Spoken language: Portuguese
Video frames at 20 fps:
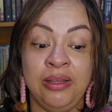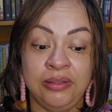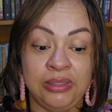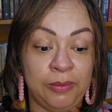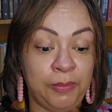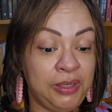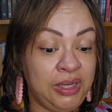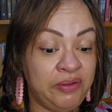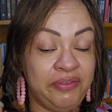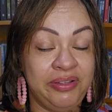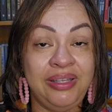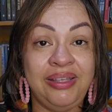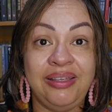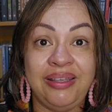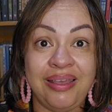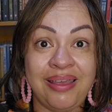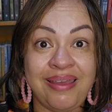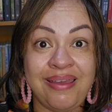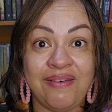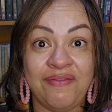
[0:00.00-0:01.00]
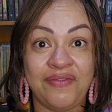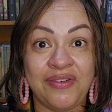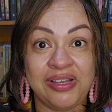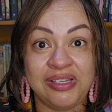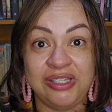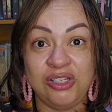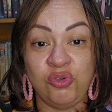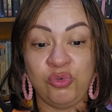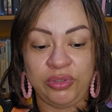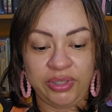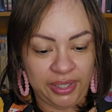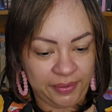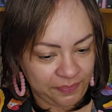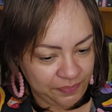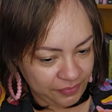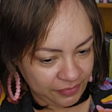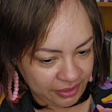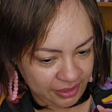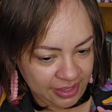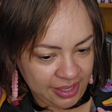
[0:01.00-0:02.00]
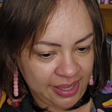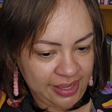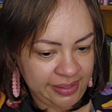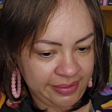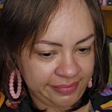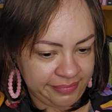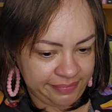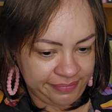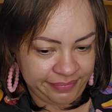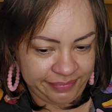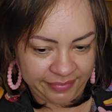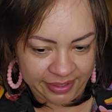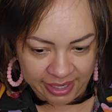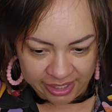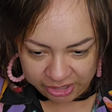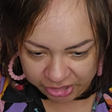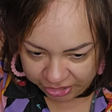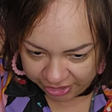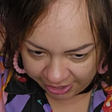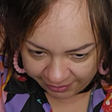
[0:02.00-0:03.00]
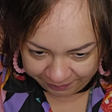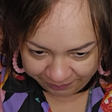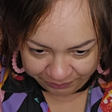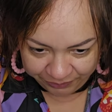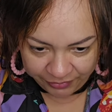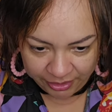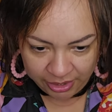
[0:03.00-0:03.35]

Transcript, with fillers: Trabalhava de quê? Fazia o quê? E aí, cá está.